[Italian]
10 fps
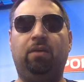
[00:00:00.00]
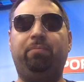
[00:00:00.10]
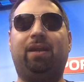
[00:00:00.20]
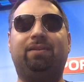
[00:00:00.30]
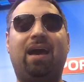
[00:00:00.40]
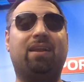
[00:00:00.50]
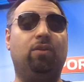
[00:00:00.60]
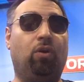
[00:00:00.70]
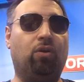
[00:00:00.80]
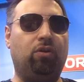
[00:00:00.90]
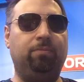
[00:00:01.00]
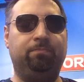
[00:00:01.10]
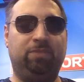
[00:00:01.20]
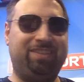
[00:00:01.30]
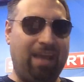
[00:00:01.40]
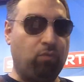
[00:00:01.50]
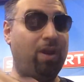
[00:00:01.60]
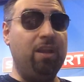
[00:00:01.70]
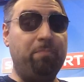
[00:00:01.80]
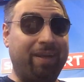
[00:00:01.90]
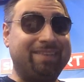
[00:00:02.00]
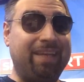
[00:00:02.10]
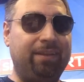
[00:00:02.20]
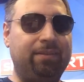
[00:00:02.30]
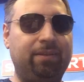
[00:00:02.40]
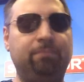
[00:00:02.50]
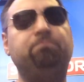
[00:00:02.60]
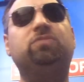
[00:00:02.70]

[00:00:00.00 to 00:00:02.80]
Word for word: per dare loro, sia quelli presenti,